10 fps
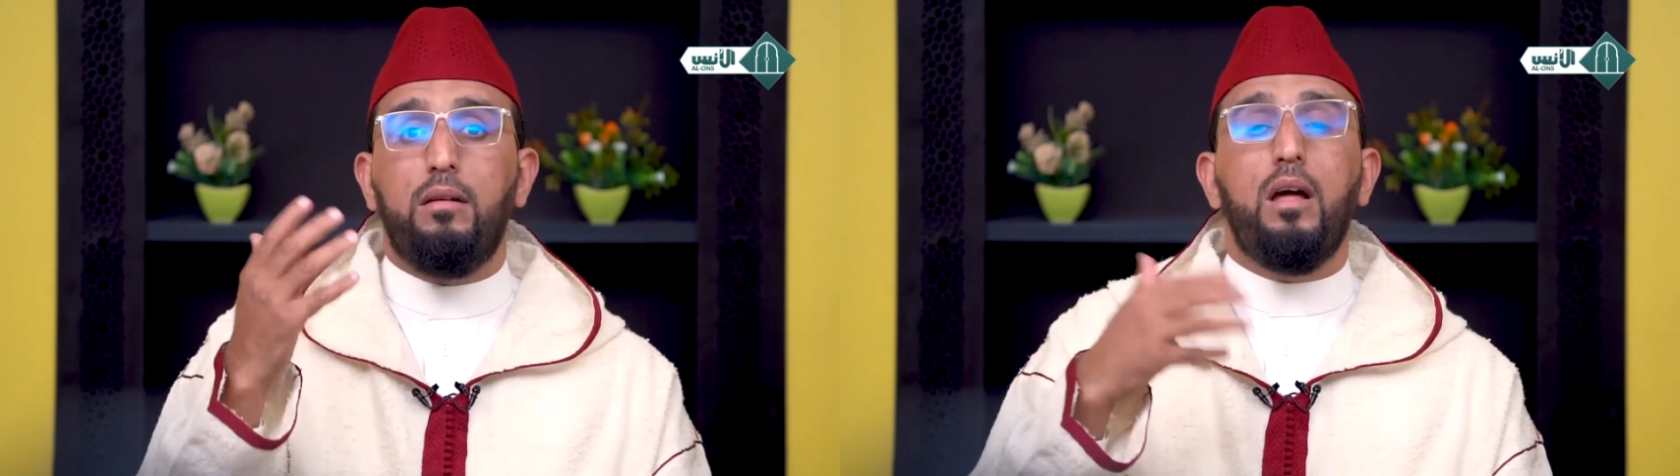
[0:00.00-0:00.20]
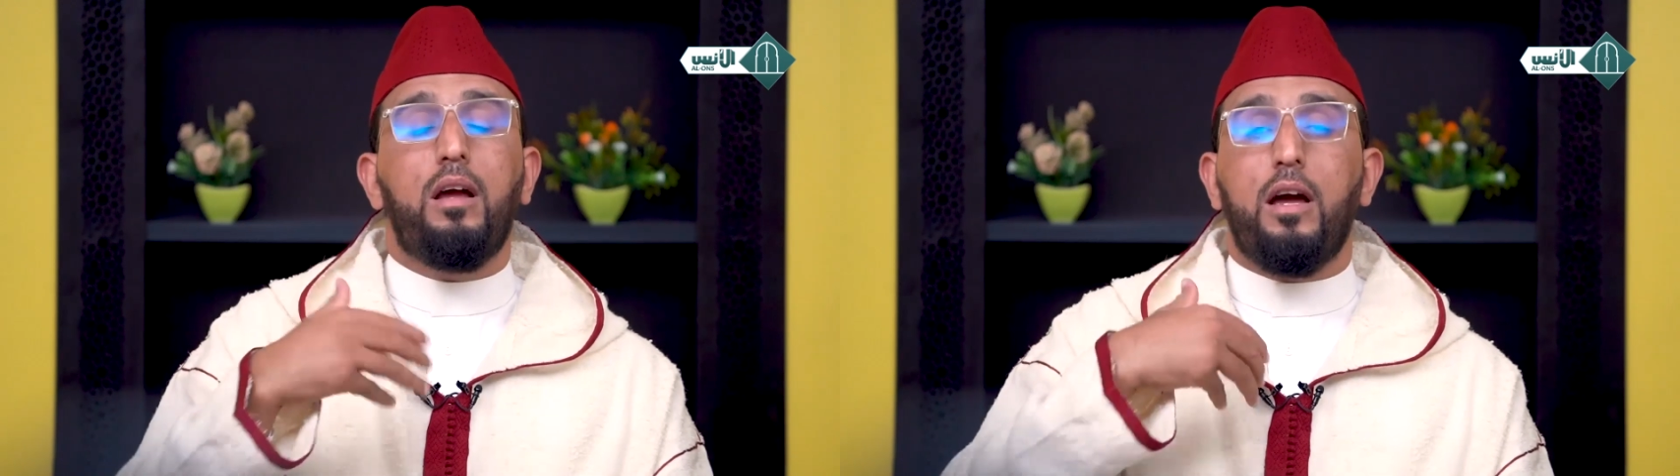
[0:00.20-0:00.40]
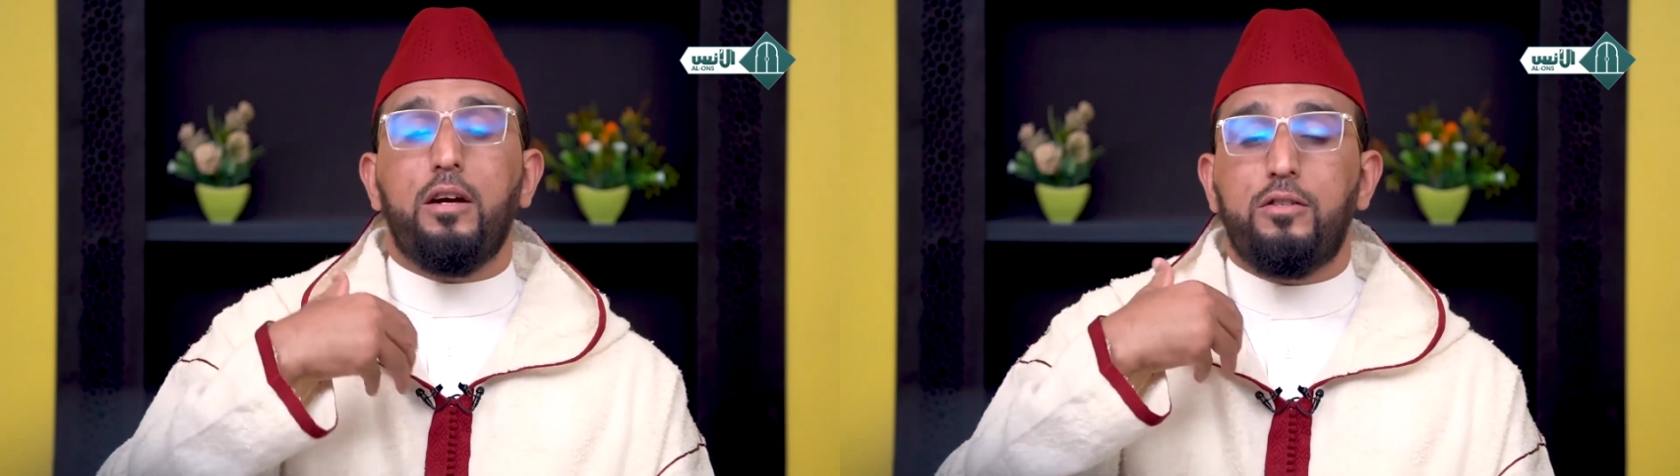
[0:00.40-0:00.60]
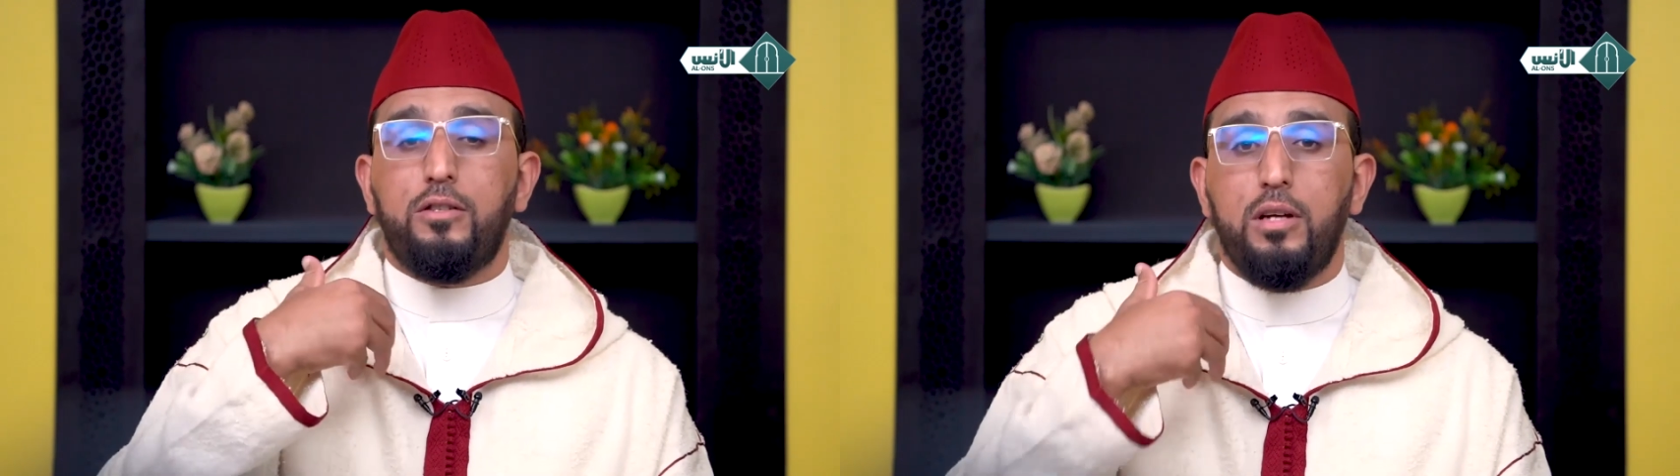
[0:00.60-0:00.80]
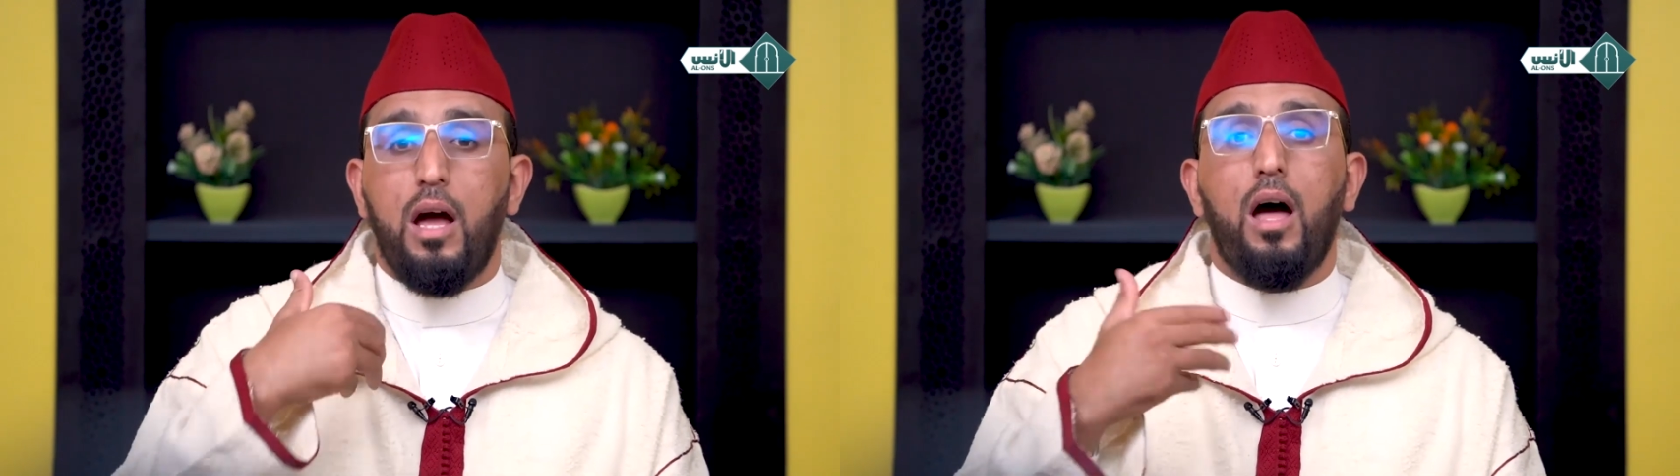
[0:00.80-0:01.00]
لك
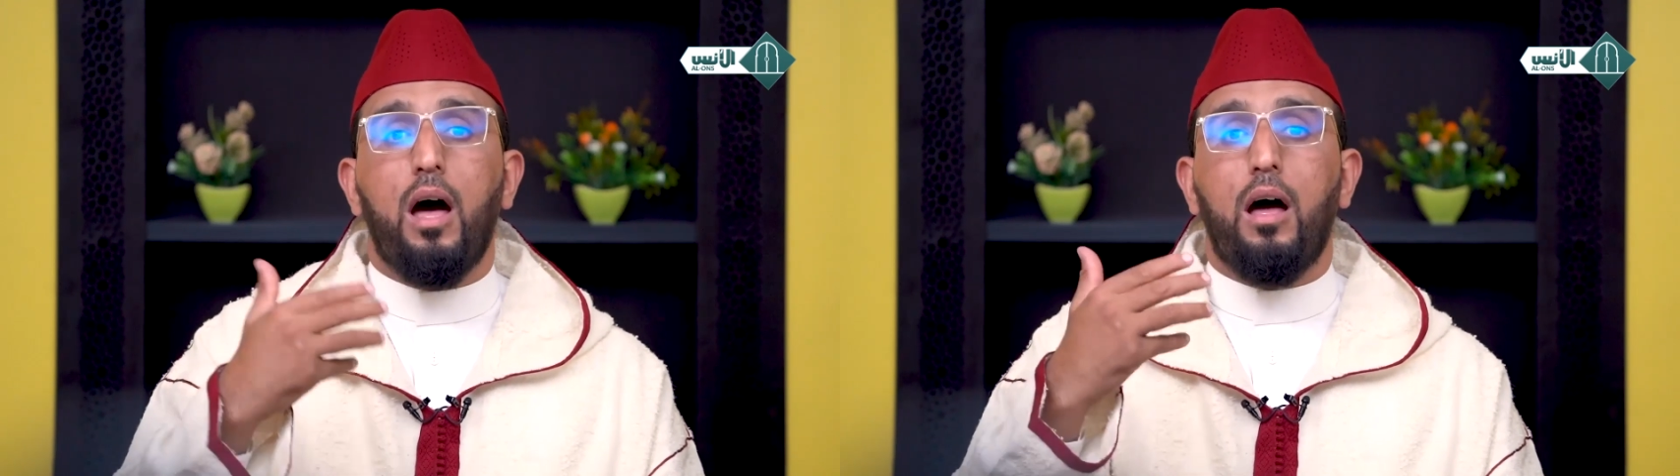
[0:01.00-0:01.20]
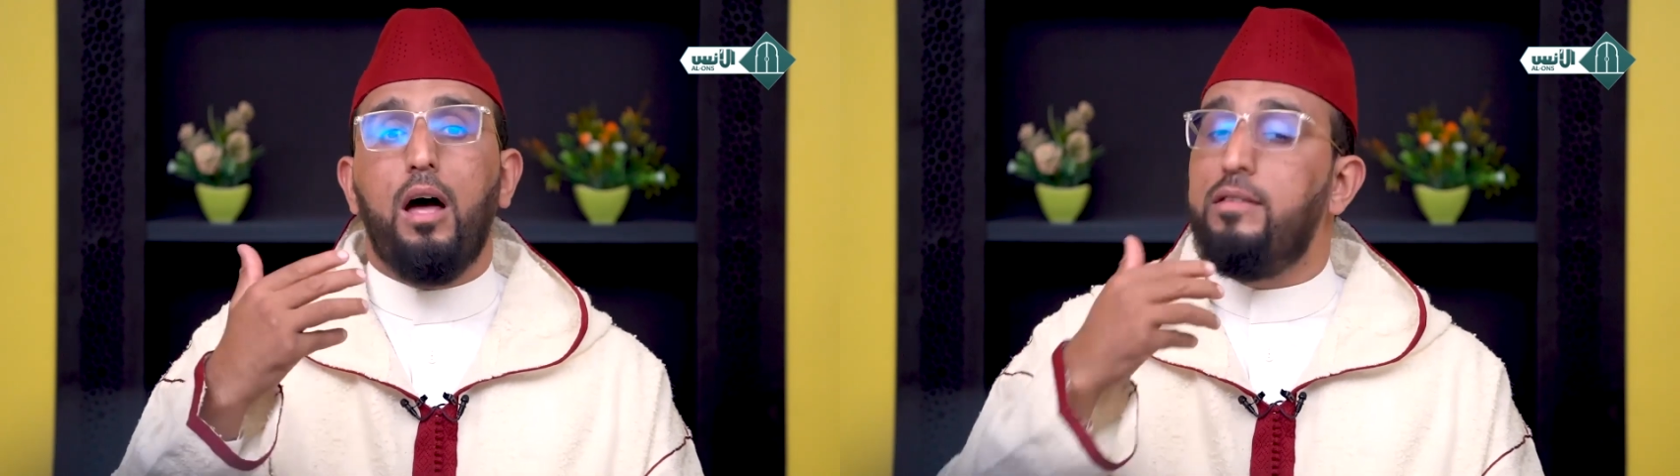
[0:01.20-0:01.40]
اشياء